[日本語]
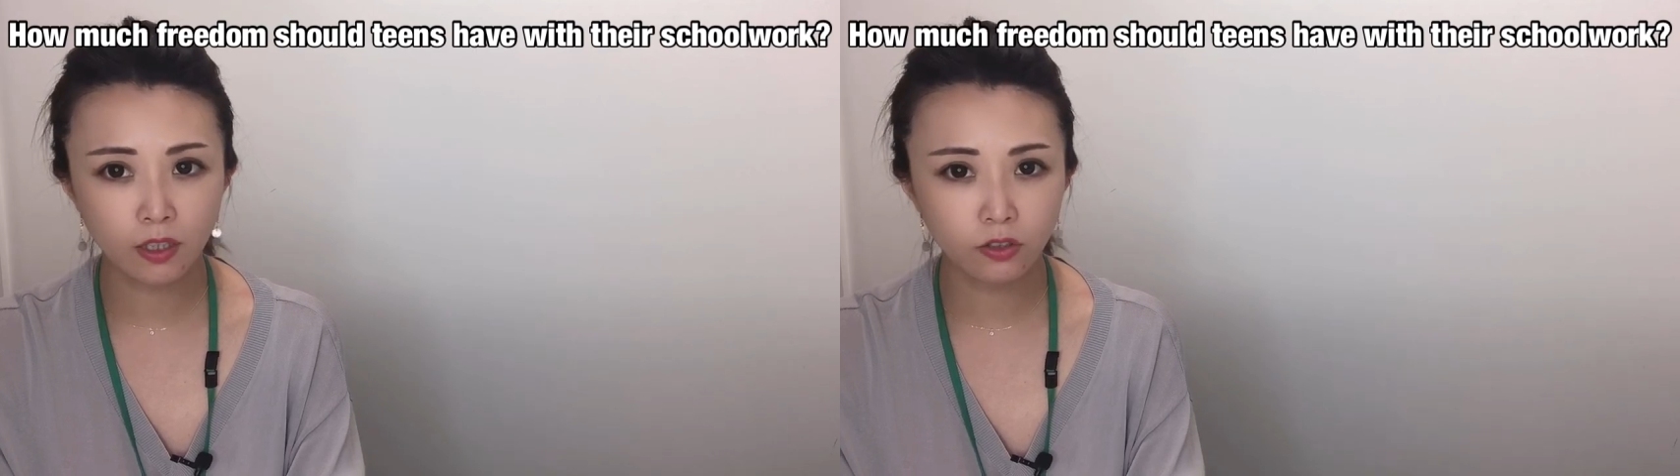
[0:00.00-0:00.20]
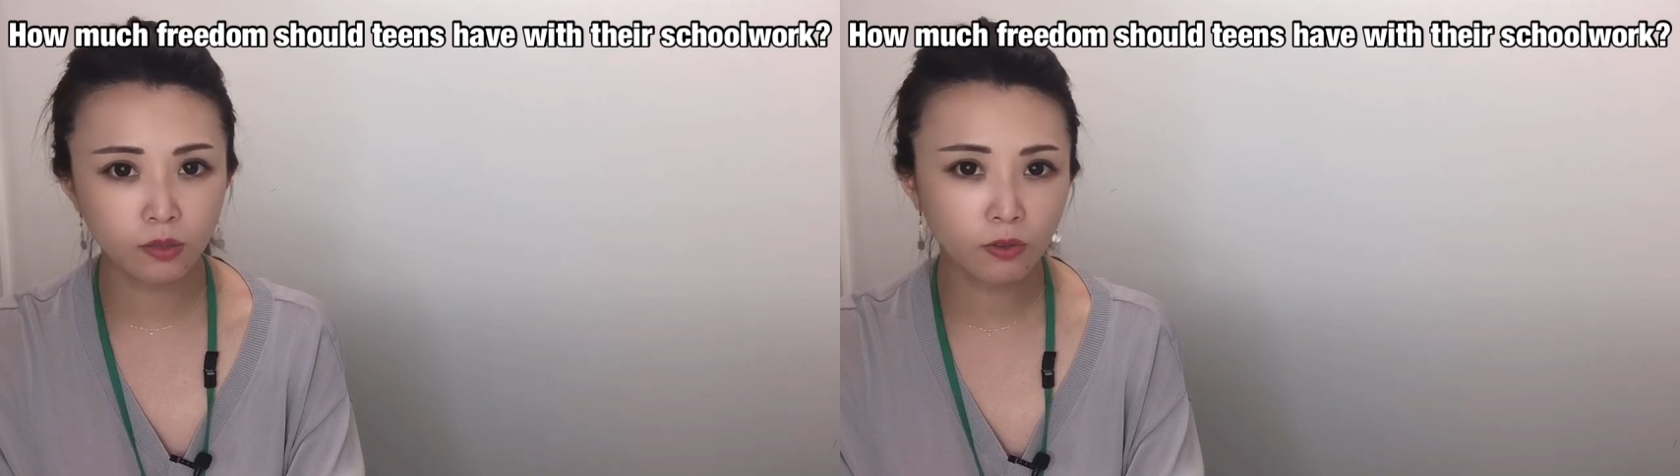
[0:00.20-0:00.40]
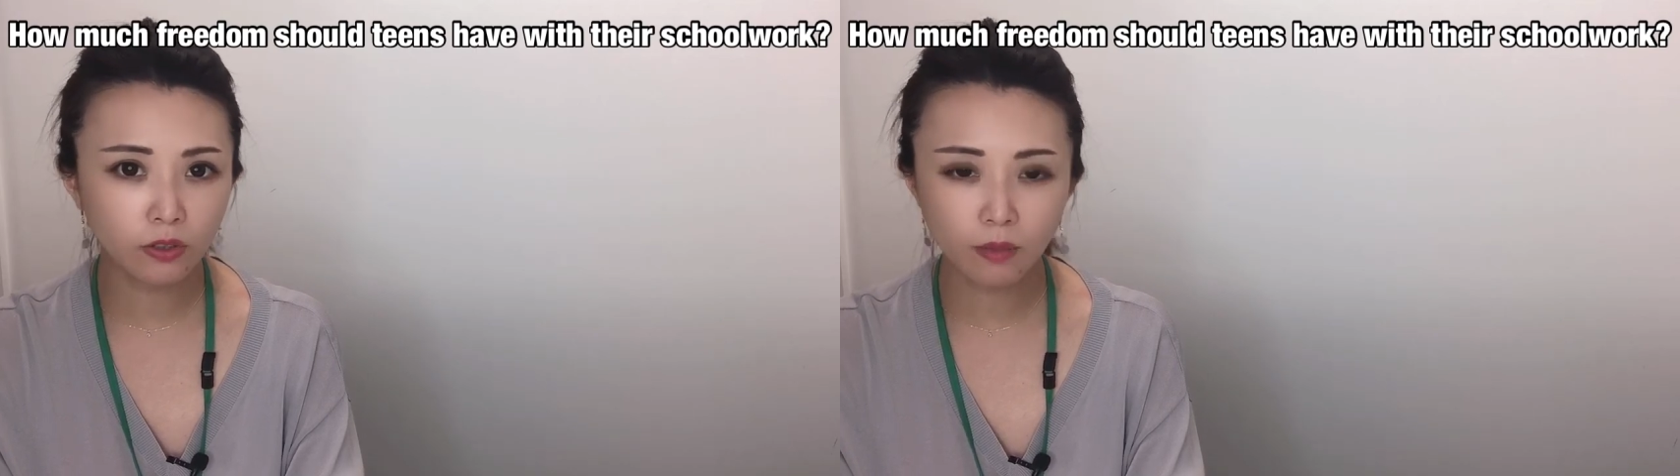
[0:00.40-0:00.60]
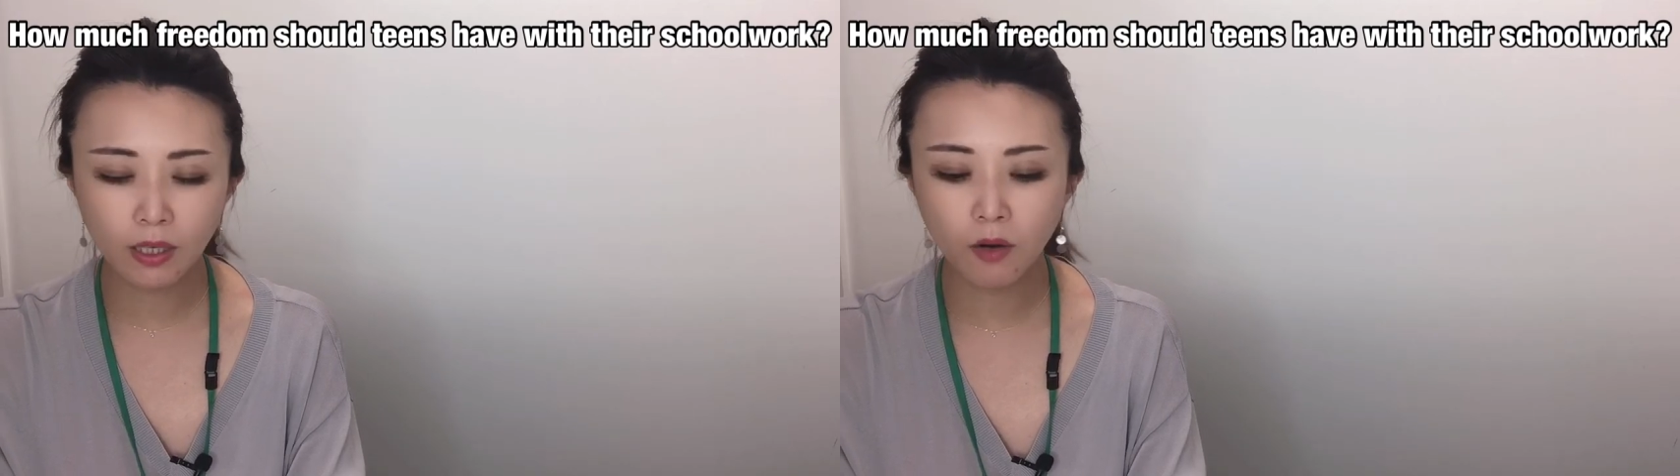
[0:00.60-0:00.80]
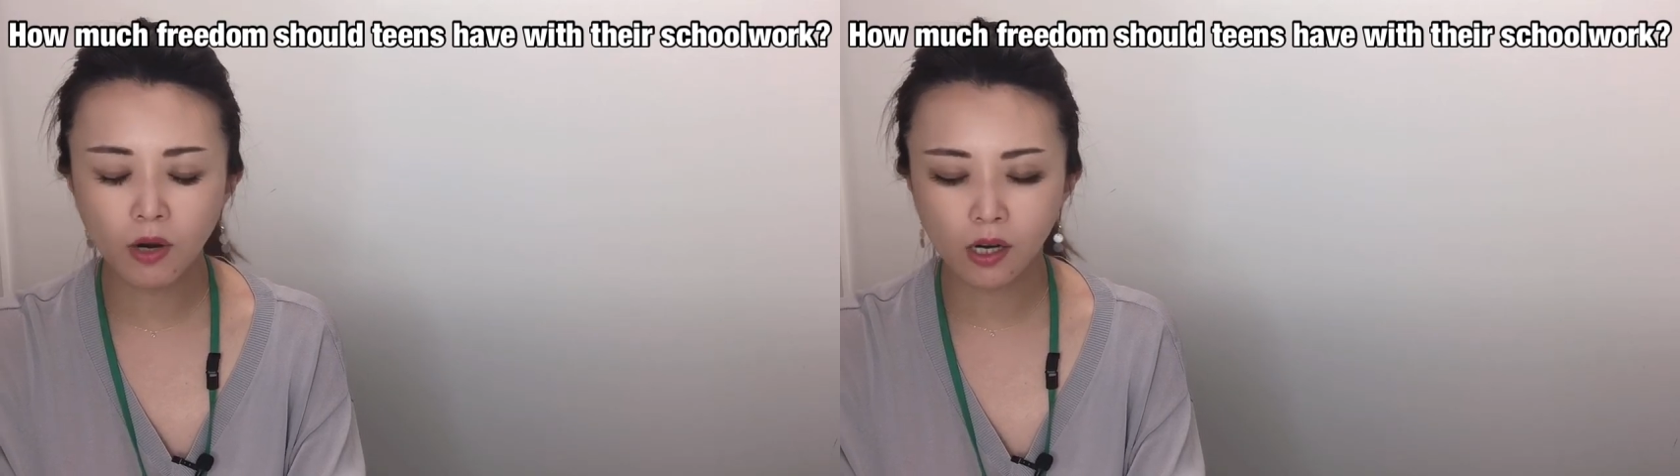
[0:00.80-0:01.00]
質問の意味
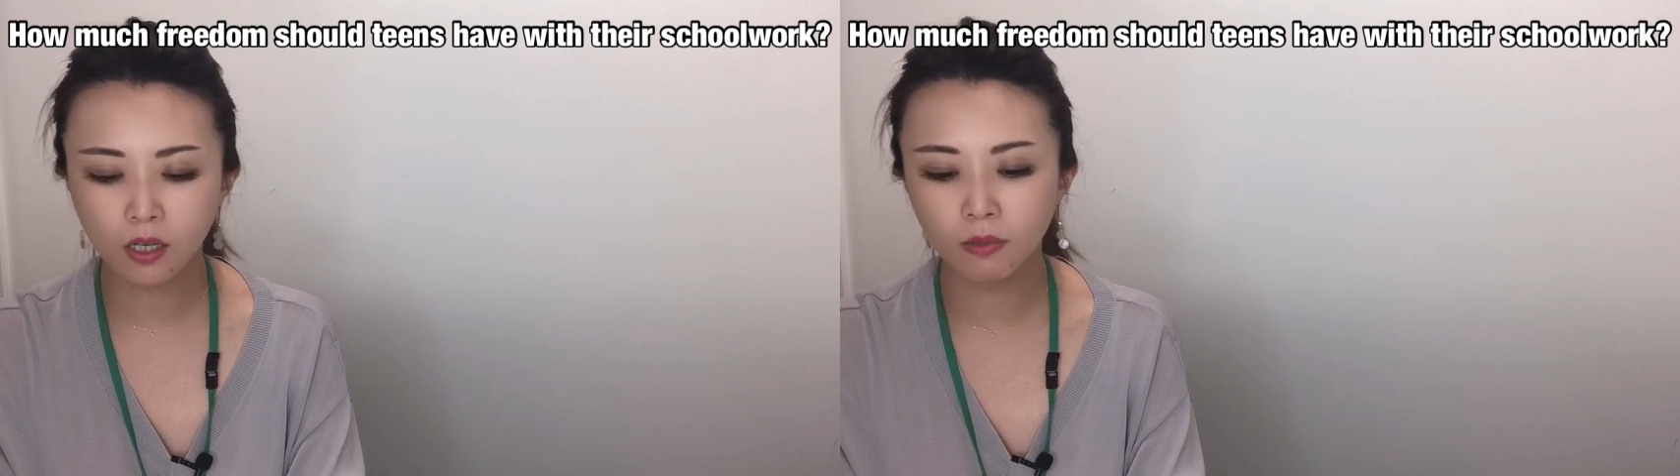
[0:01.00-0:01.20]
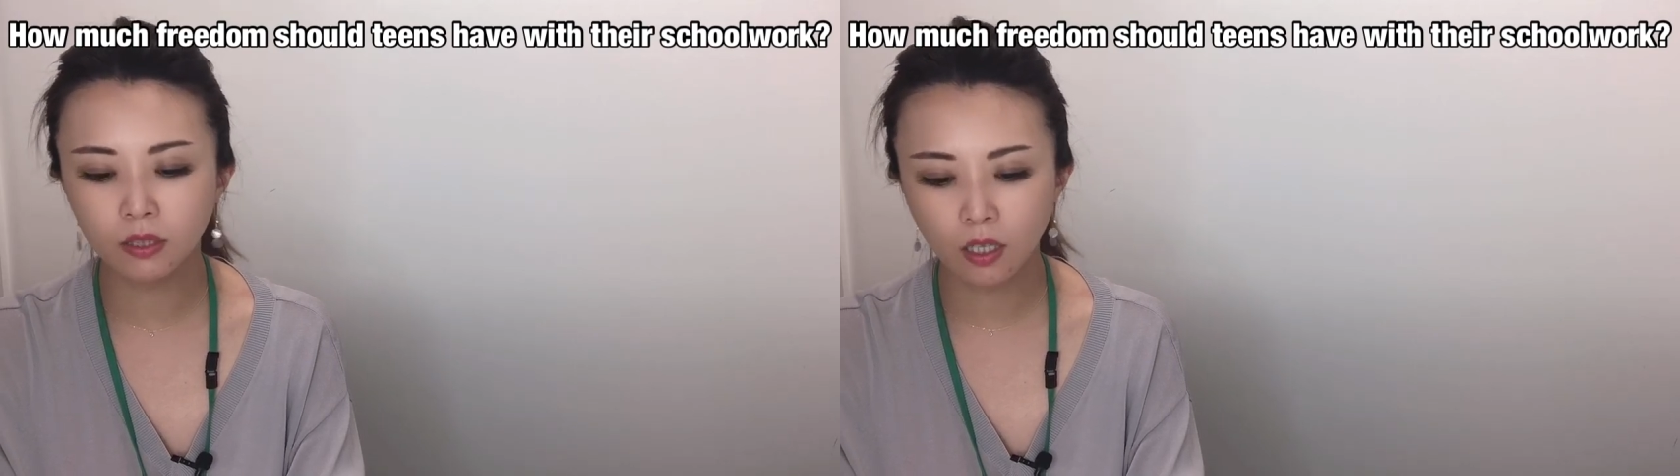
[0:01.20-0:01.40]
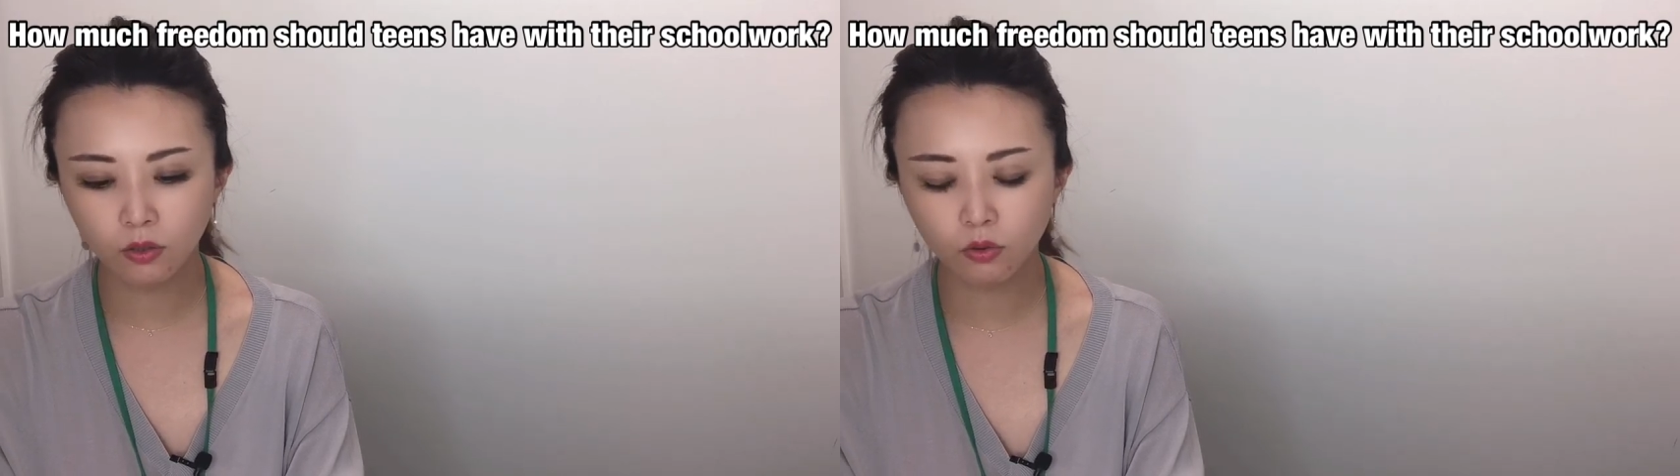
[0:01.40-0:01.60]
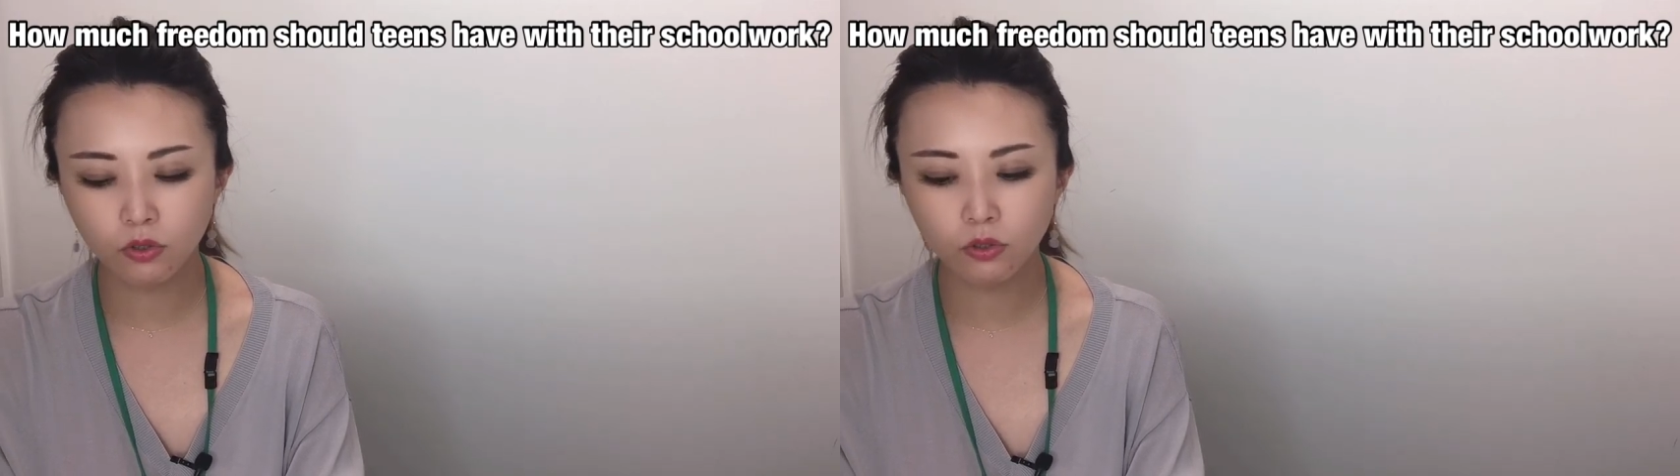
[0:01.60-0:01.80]
が分かりませんとい